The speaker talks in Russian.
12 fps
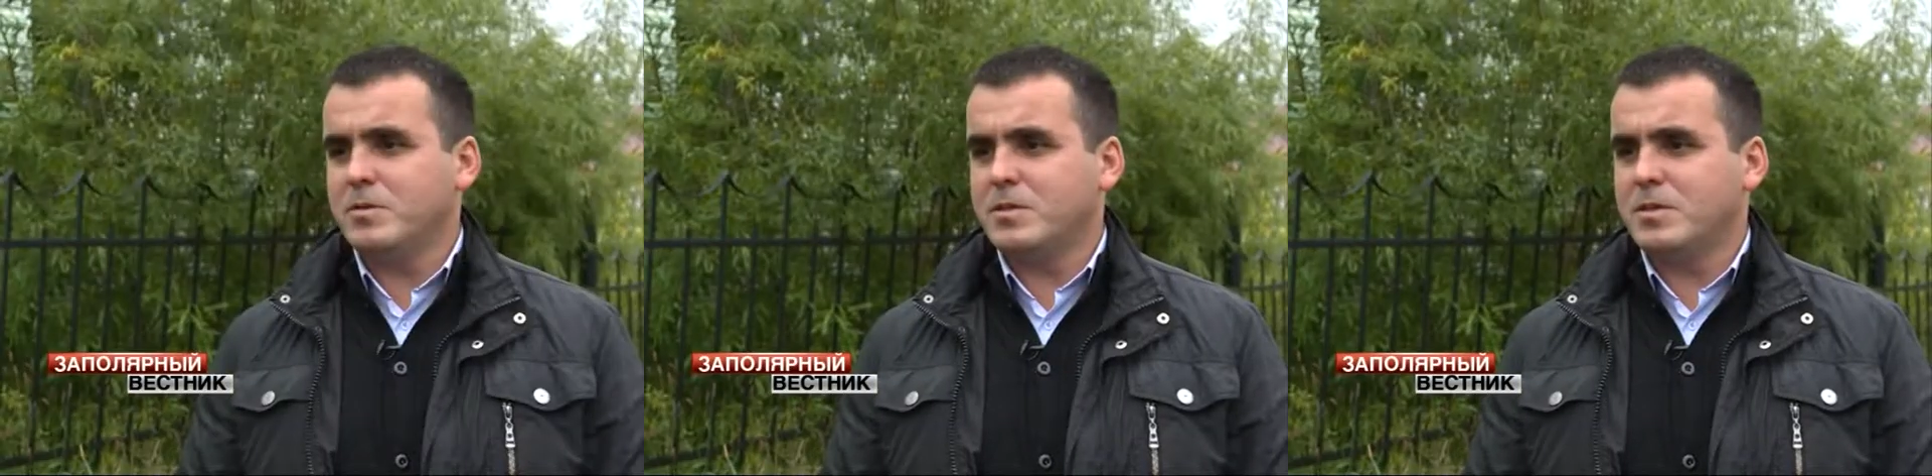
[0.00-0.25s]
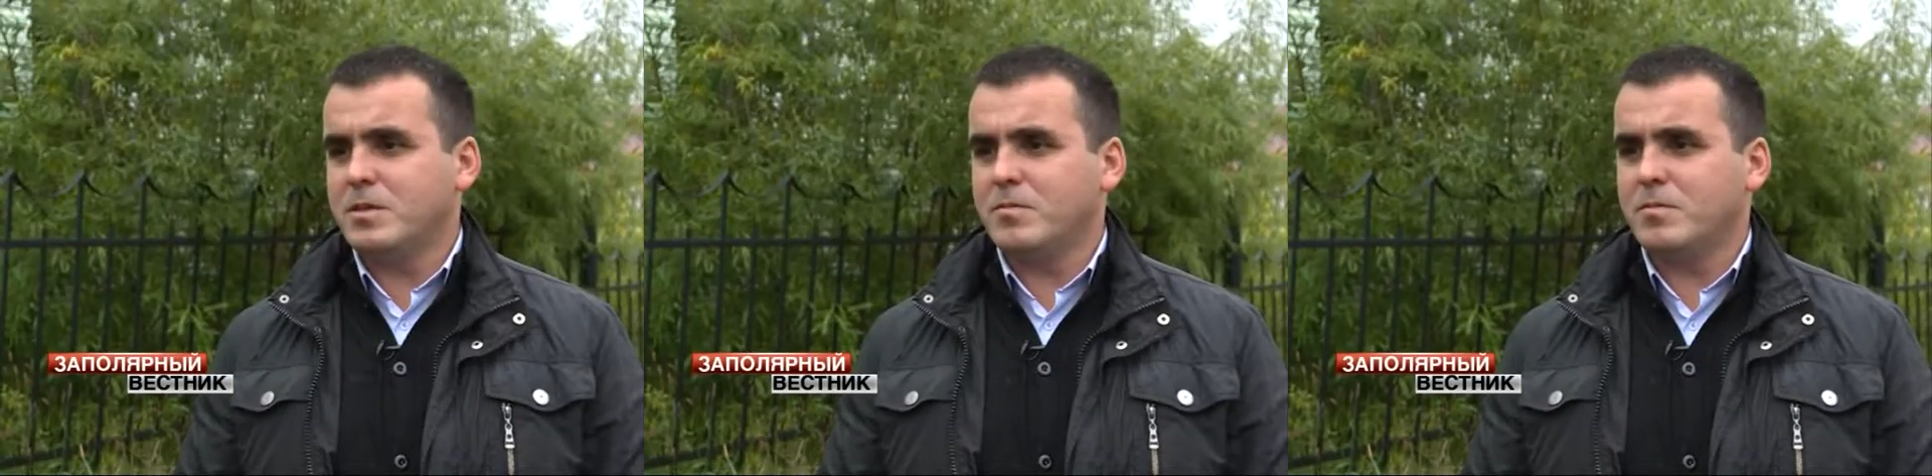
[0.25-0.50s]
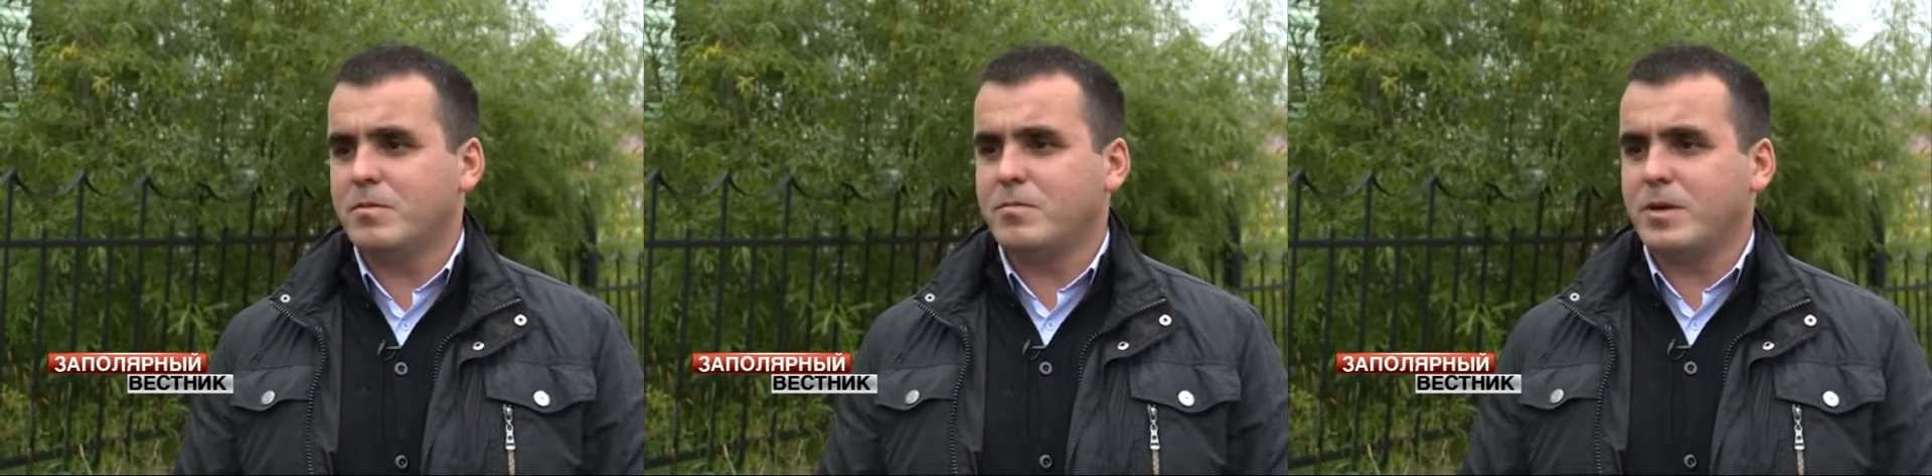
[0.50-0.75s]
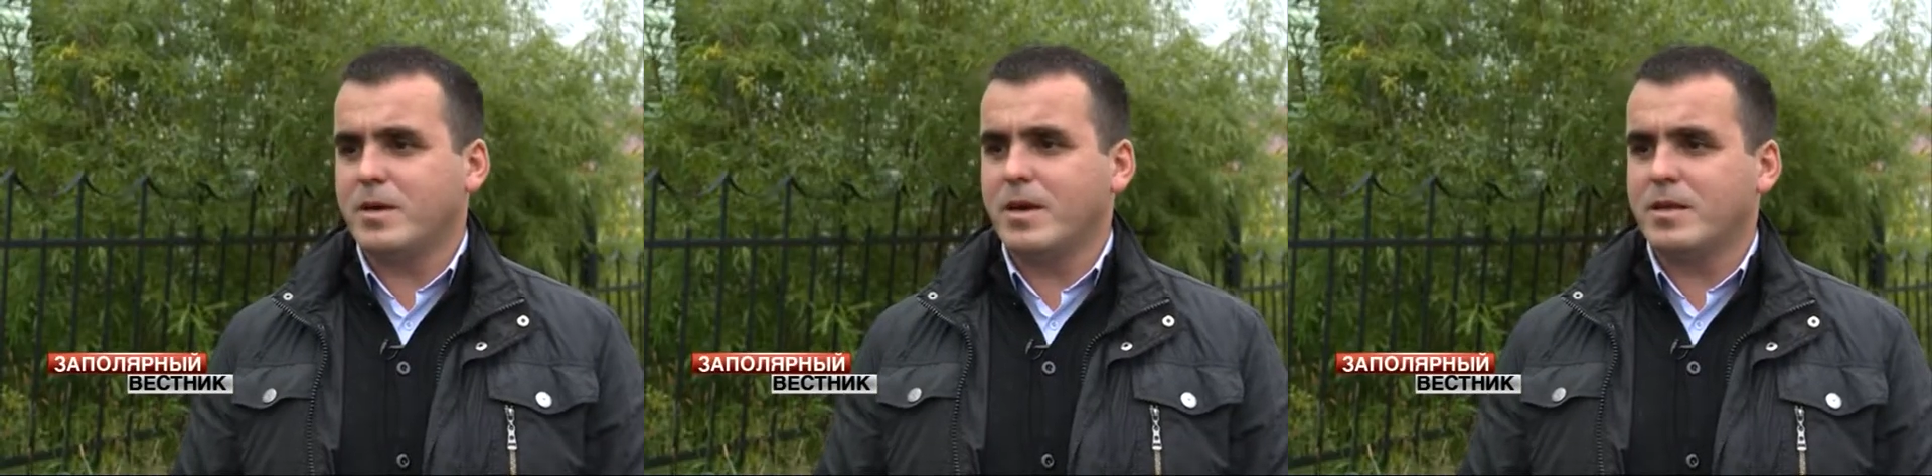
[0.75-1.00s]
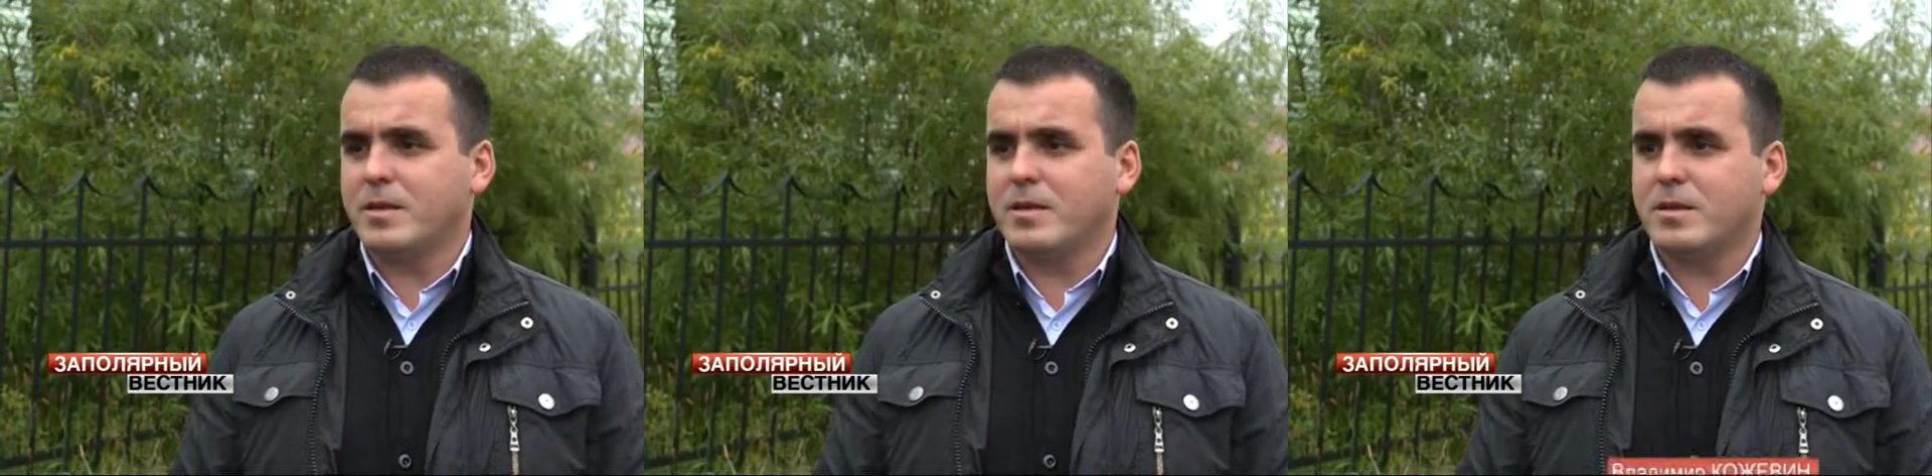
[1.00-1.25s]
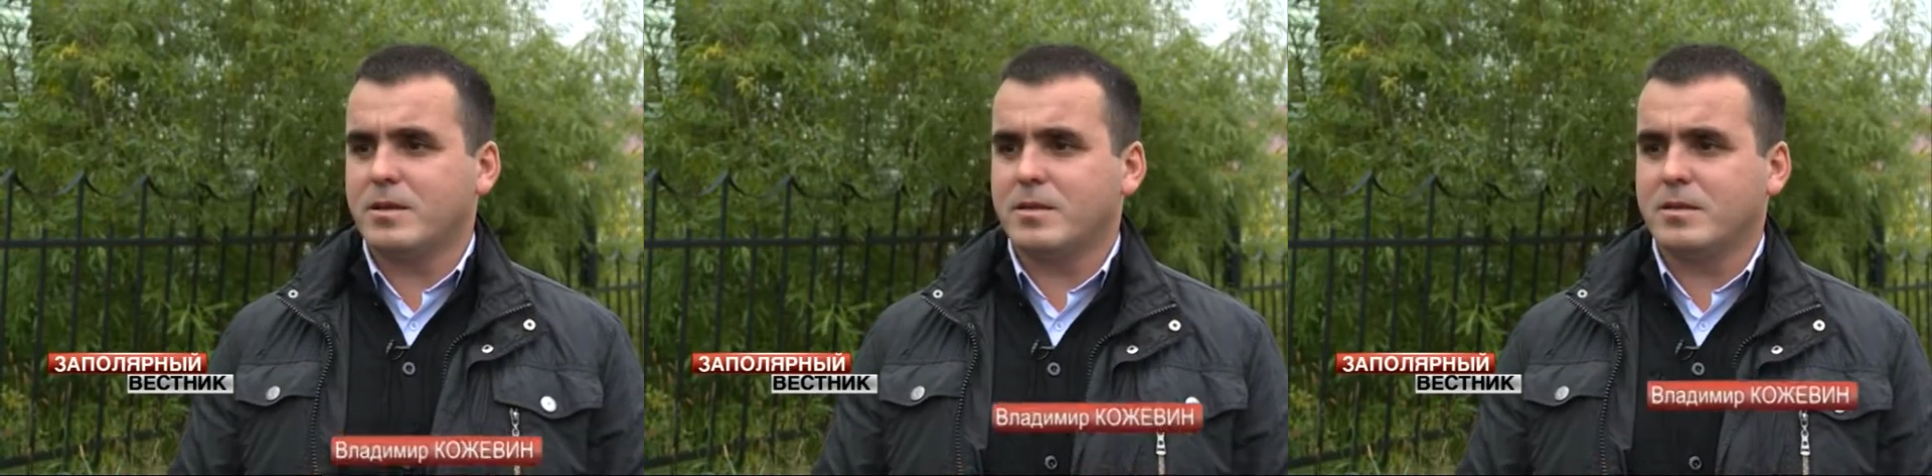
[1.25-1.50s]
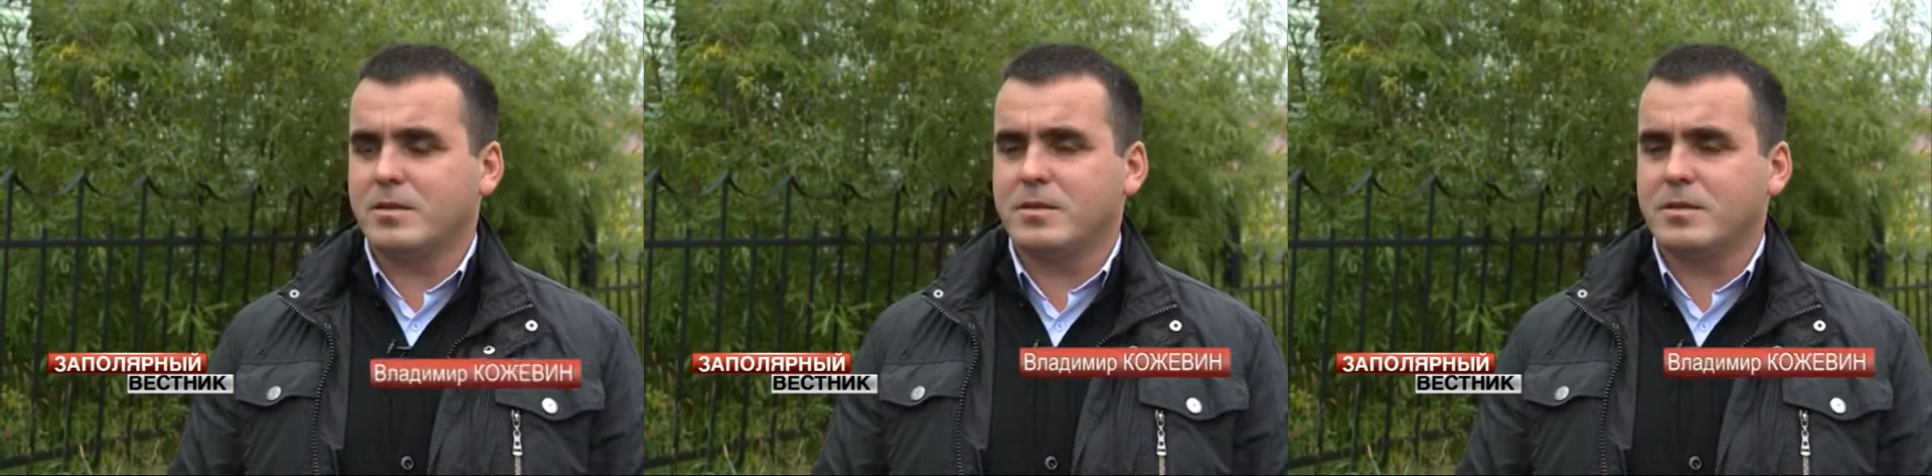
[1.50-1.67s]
с ним, бригада